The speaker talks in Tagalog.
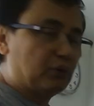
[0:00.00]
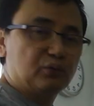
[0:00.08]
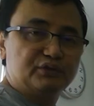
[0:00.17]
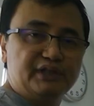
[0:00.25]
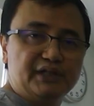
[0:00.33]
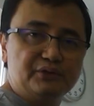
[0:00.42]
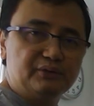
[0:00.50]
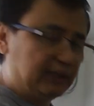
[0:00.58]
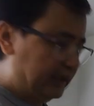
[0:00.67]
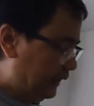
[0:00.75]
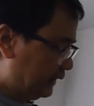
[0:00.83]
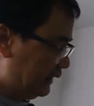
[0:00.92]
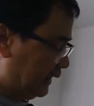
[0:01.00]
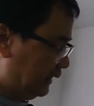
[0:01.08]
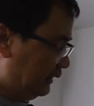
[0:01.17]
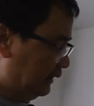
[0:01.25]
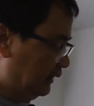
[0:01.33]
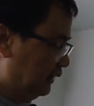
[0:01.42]
yung cross-sectional area,
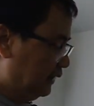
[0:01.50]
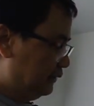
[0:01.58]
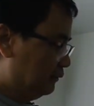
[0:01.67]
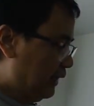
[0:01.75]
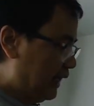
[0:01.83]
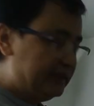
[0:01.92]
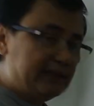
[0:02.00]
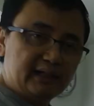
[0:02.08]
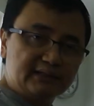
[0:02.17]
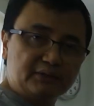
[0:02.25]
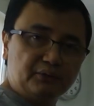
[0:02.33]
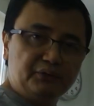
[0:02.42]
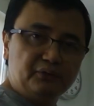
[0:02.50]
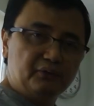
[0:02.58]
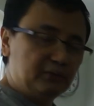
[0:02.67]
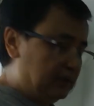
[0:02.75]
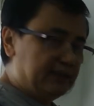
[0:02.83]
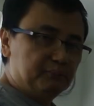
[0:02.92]
yung IX o yung
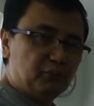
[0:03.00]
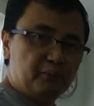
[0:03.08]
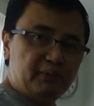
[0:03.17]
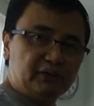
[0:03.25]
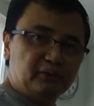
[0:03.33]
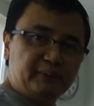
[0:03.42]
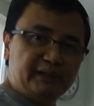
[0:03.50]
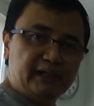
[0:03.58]
moment of